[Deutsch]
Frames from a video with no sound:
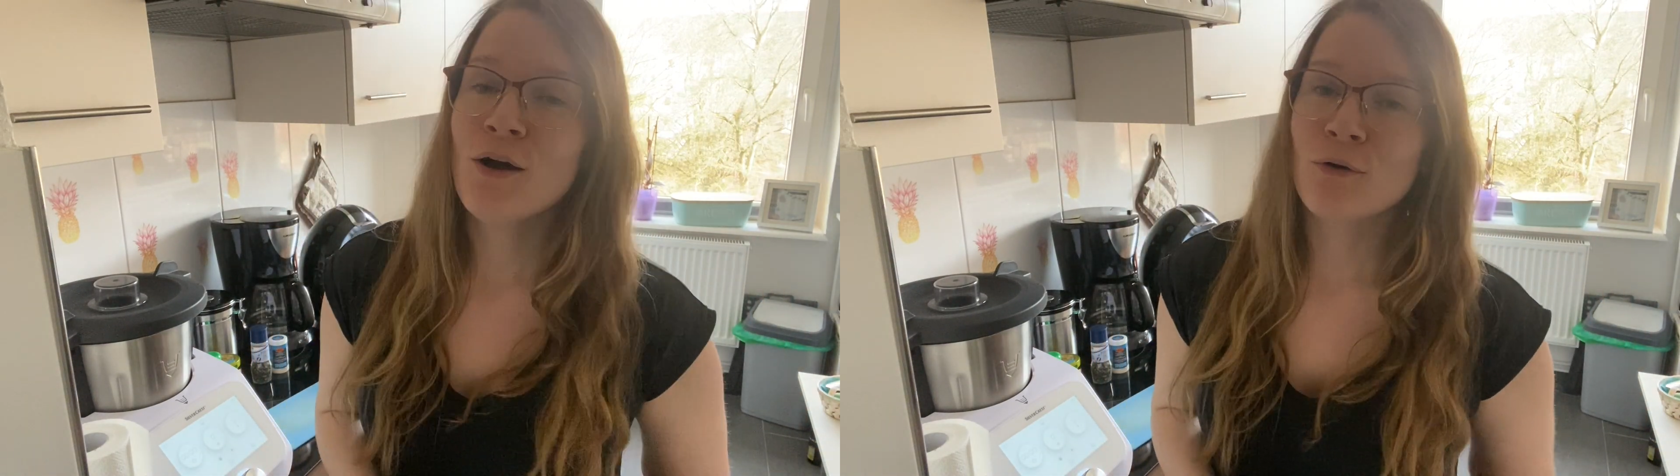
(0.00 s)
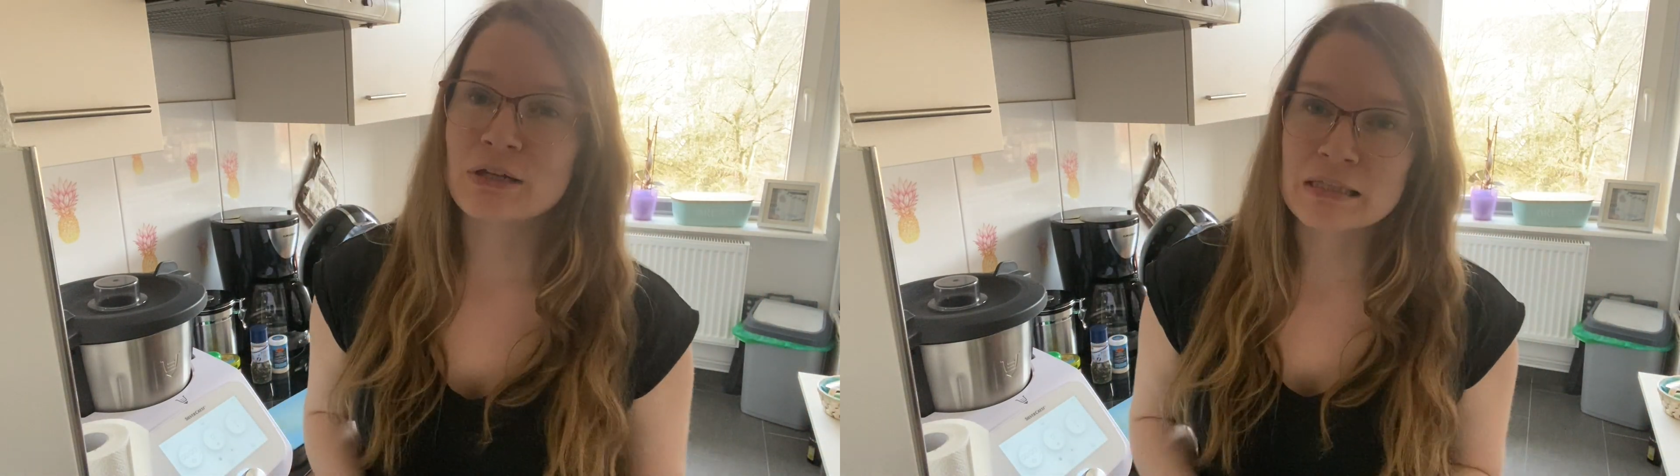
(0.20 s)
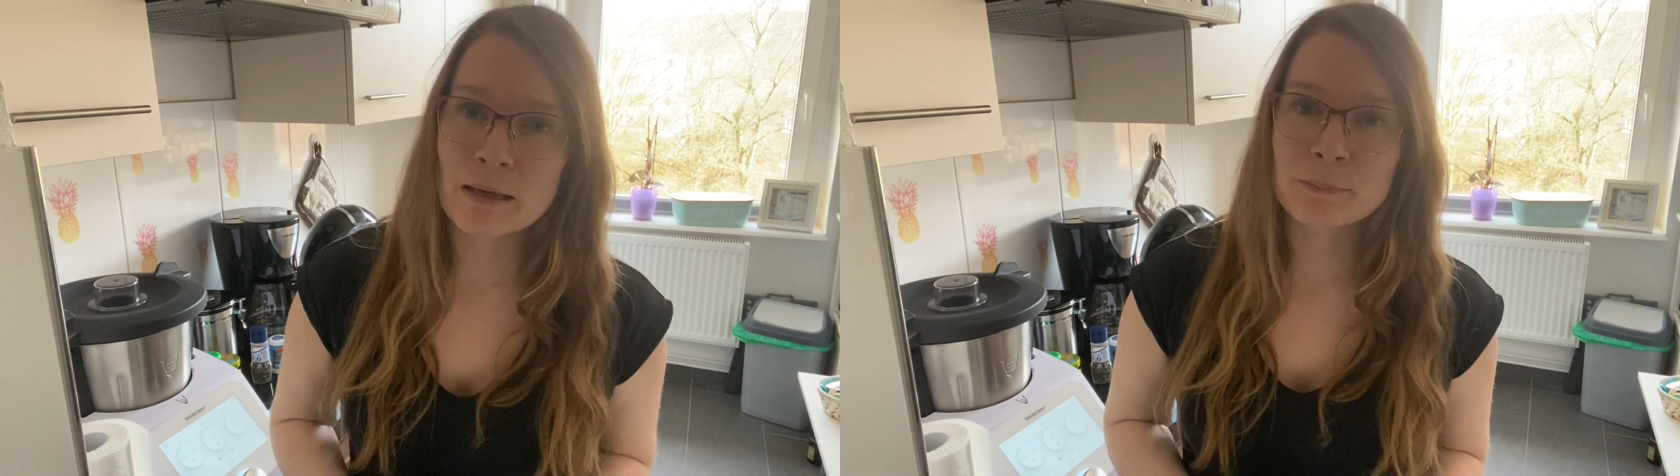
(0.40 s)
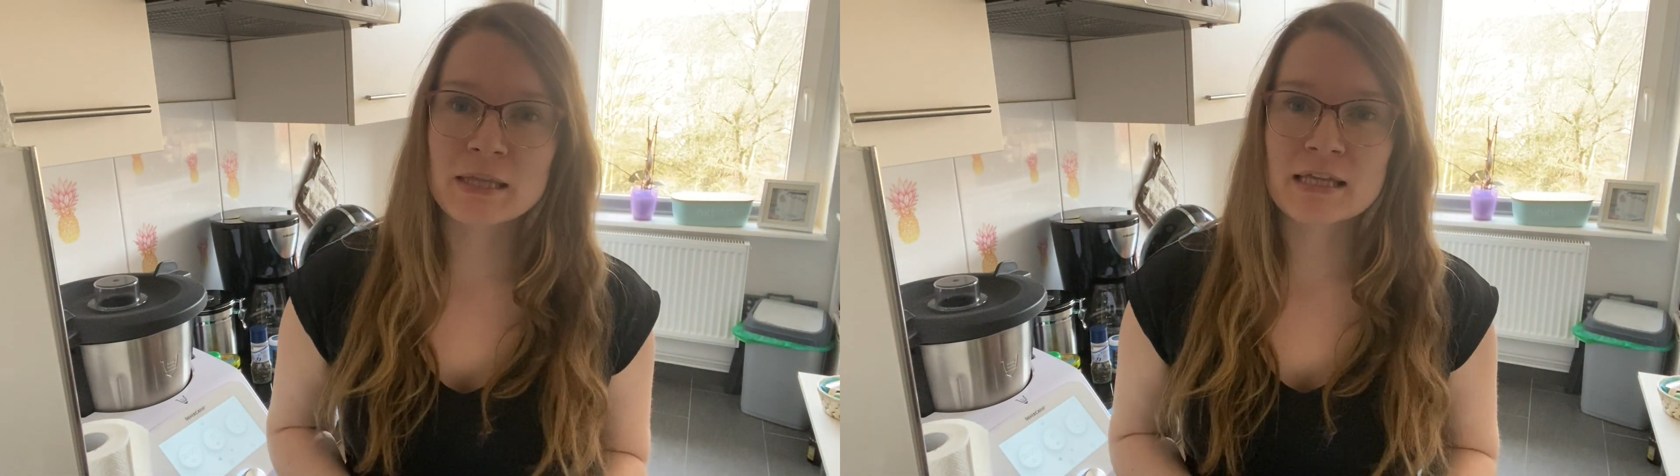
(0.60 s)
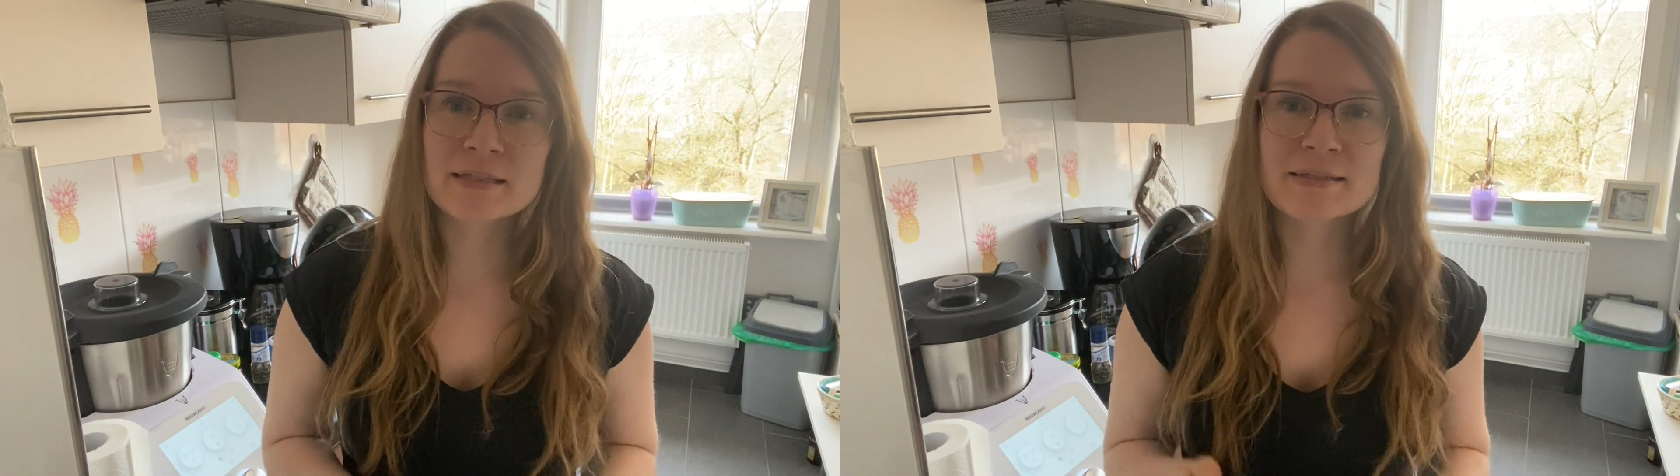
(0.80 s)
Und ich habe
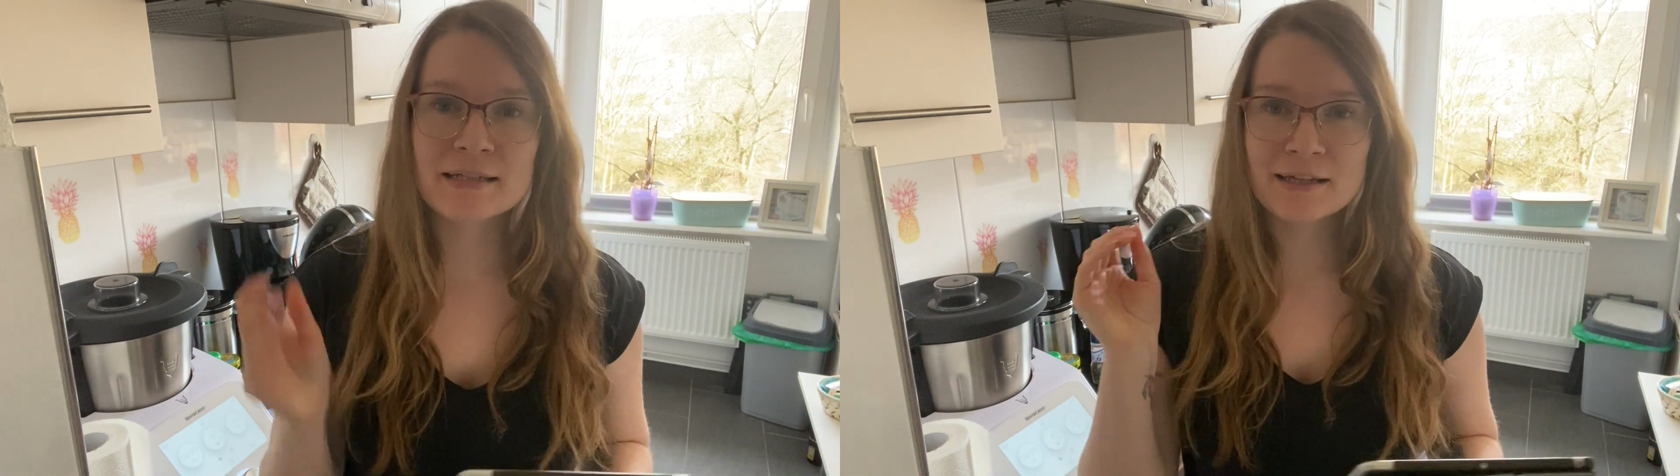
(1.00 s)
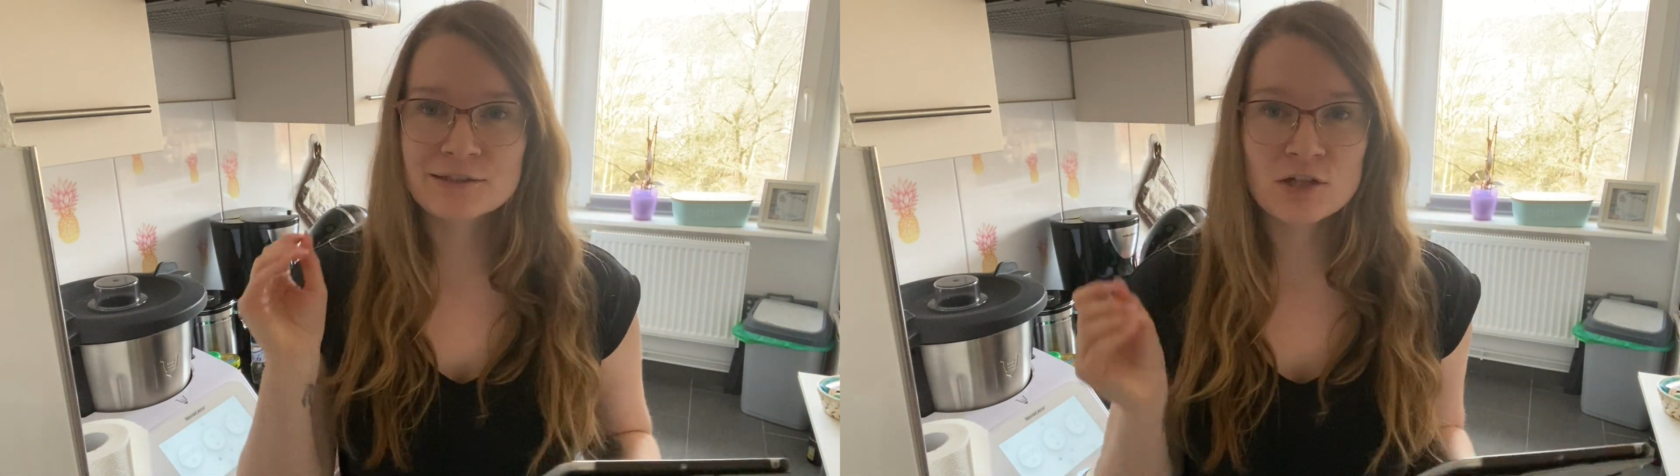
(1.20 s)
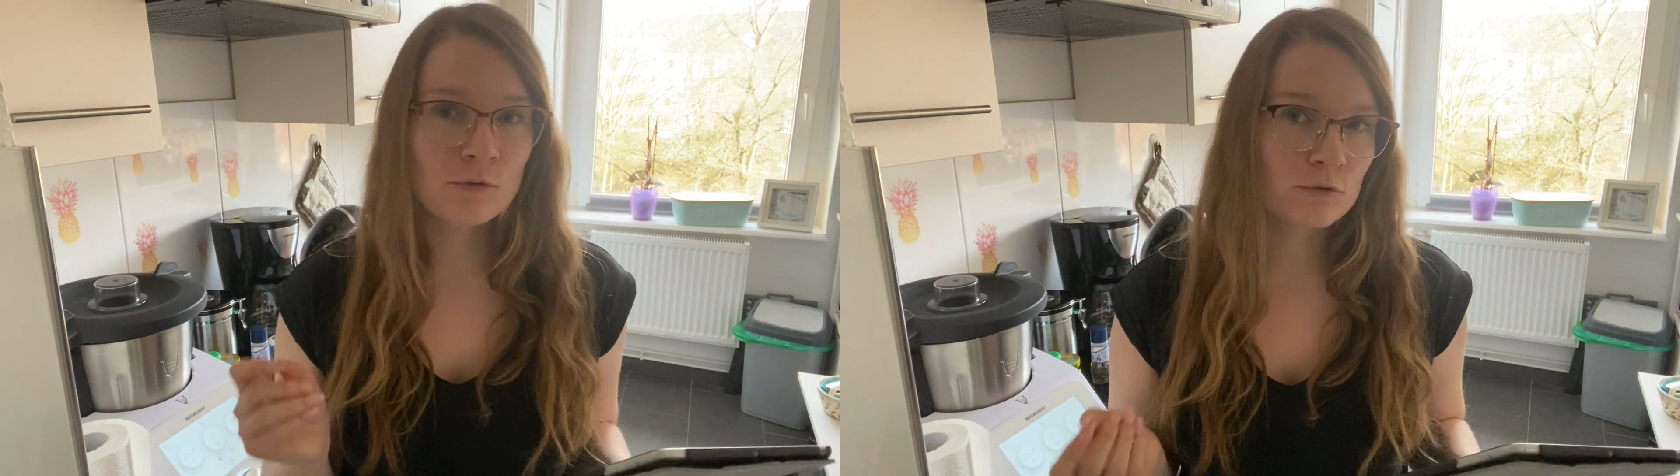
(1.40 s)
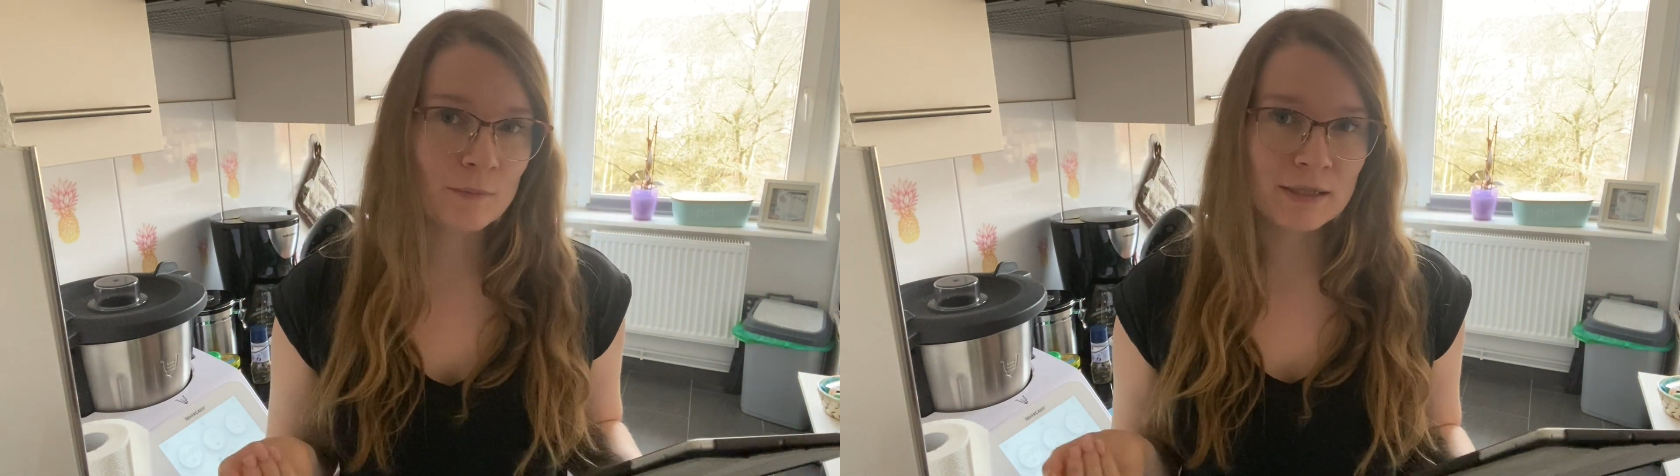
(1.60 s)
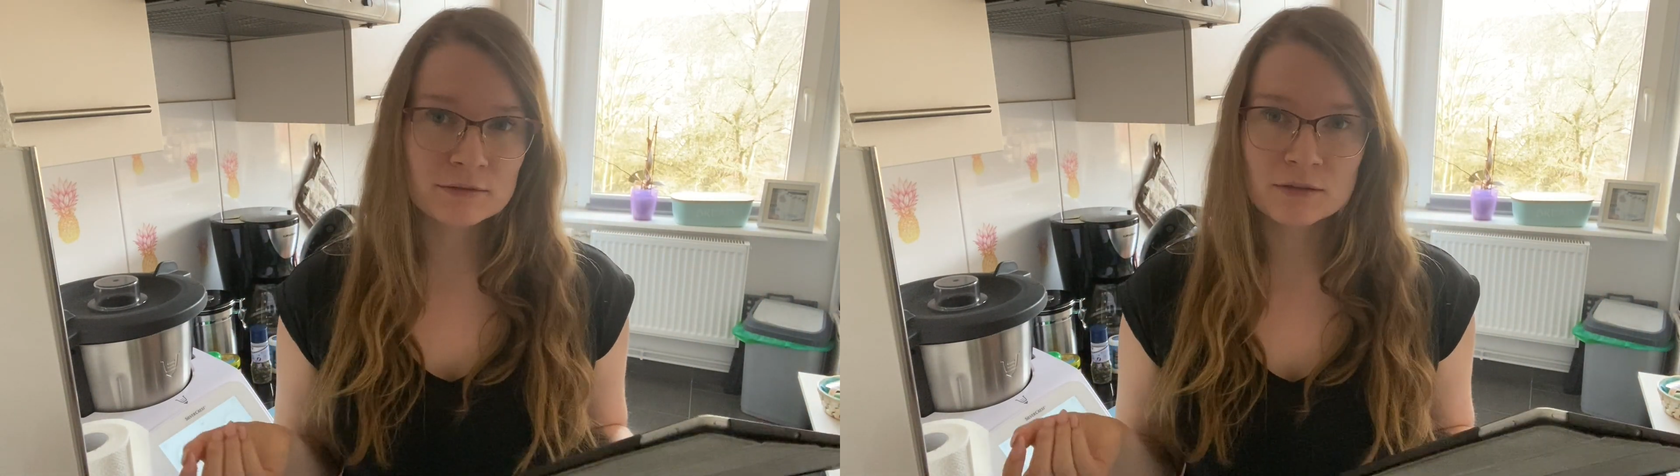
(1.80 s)
jetzt kleine
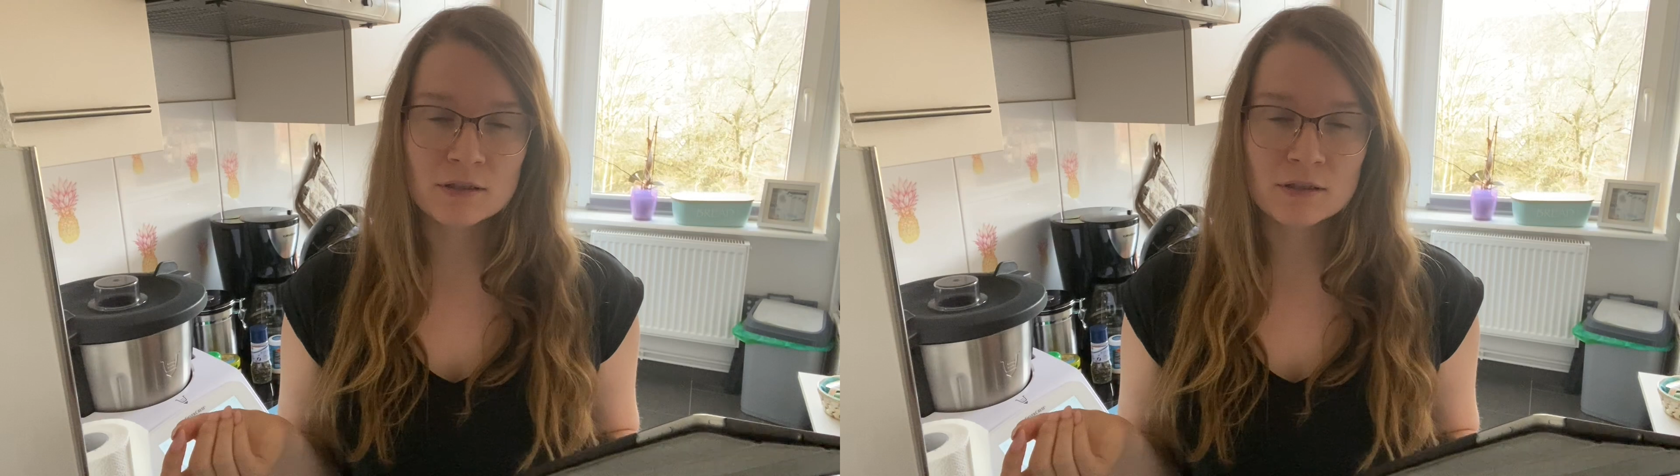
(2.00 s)
Cherry-Tomaten